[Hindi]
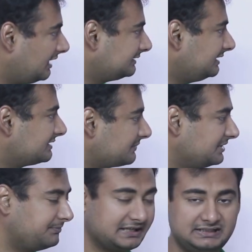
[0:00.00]
आते हैं
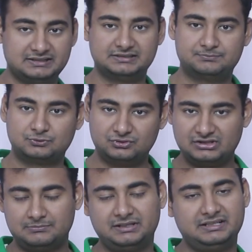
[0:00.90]
सबसे पहले जब
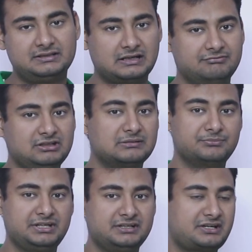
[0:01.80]
कुछ साल पहले काफ़ी
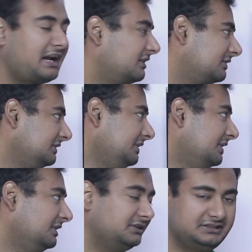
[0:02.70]
कंपनी ने ट्राई कर दें
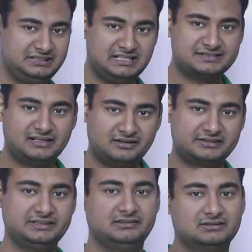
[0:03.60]
डी एस एल
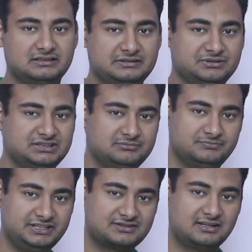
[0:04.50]
आर किलर का कि
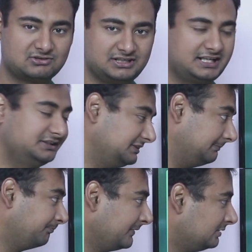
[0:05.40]
मतलब डी एस एल आर को हटा
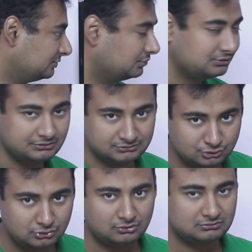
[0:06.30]
देते हैं तो
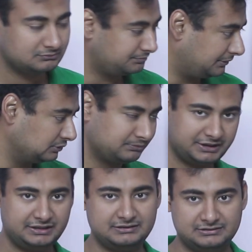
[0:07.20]
दो लोग बहुत
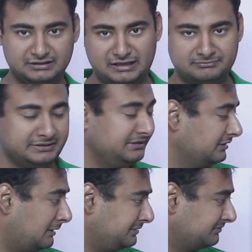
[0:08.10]
बड़े नाम
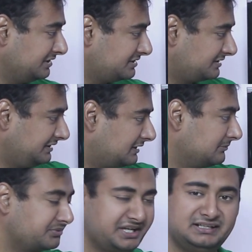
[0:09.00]
नामी बने जैसे ये
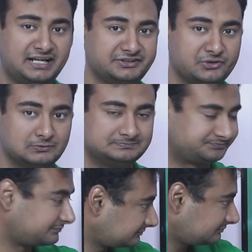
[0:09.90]
कंपनी आई लाइट्रो
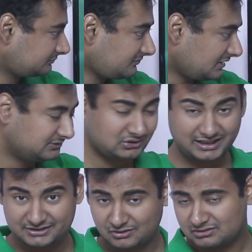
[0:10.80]
तो
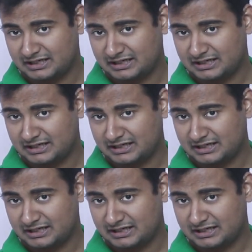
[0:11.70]
लाइट्रो